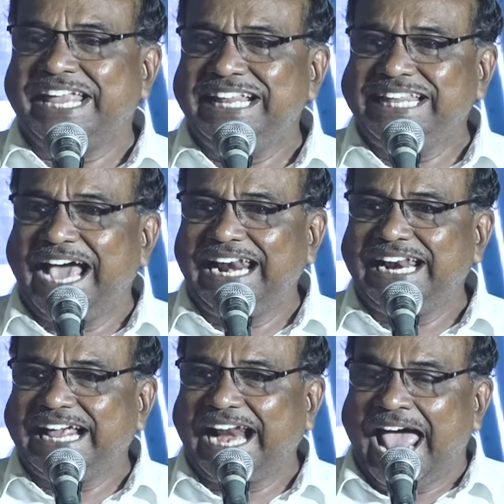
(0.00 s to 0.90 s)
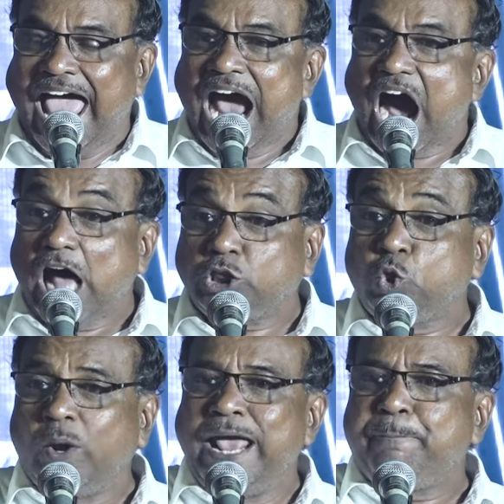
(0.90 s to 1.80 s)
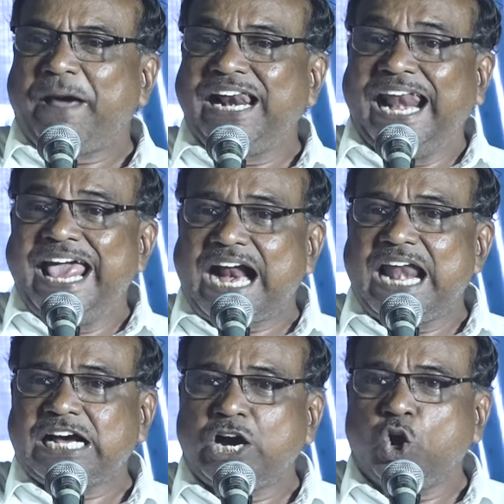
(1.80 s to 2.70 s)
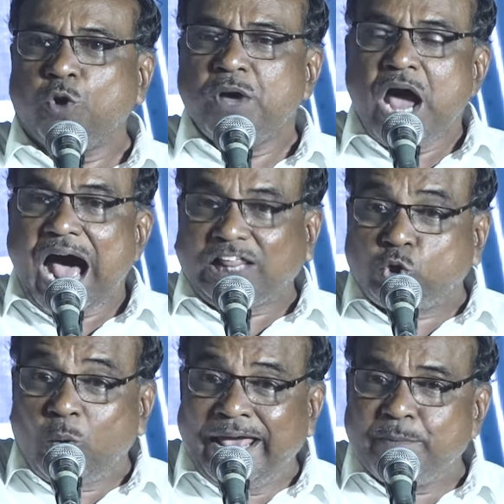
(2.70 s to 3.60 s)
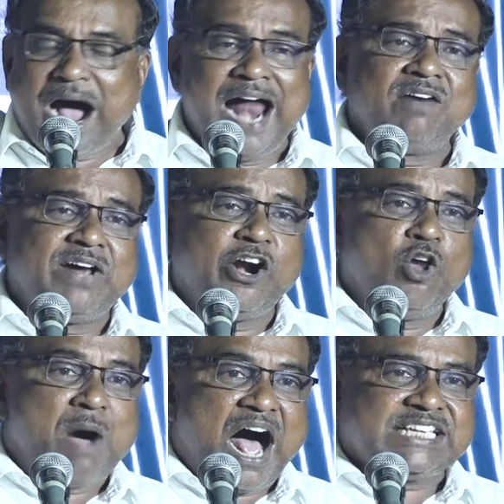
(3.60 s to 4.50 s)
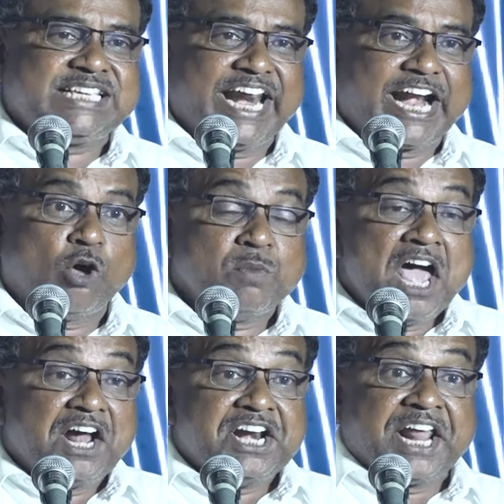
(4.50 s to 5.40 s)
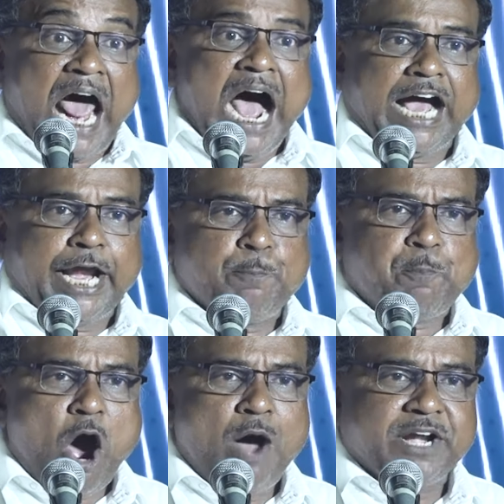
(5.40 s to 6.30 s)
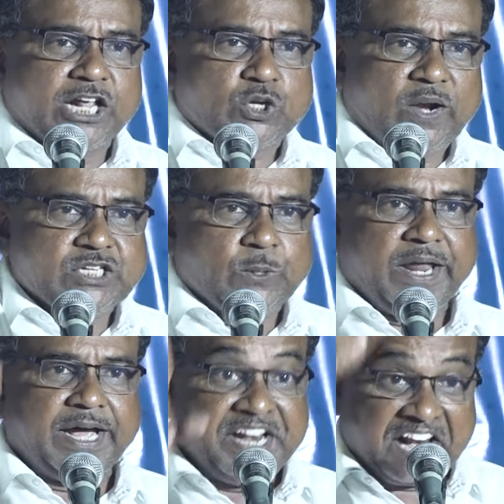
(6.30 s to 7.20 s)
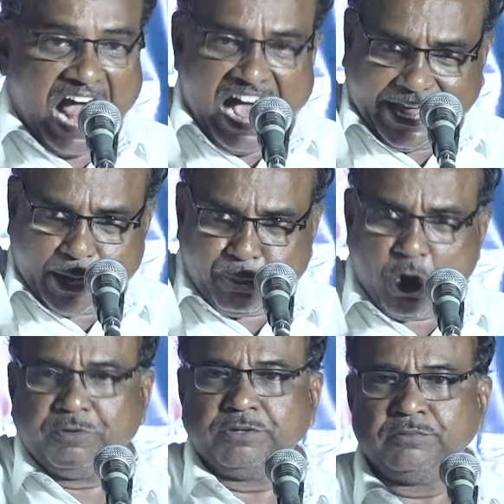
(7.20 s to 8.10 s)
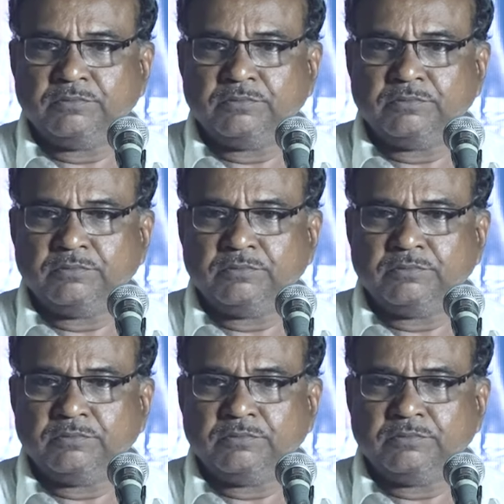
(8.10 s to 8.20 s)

இந்தியாவில் இருக்கிற அத்துணை பல்கலைக்கழகங்களும் அத்துணை மாணவர்களும் ஆசிரியர்களும் நிராகரிப்போம் என்று சொல்ல சொன்னாங்க நிராகரிப்போம்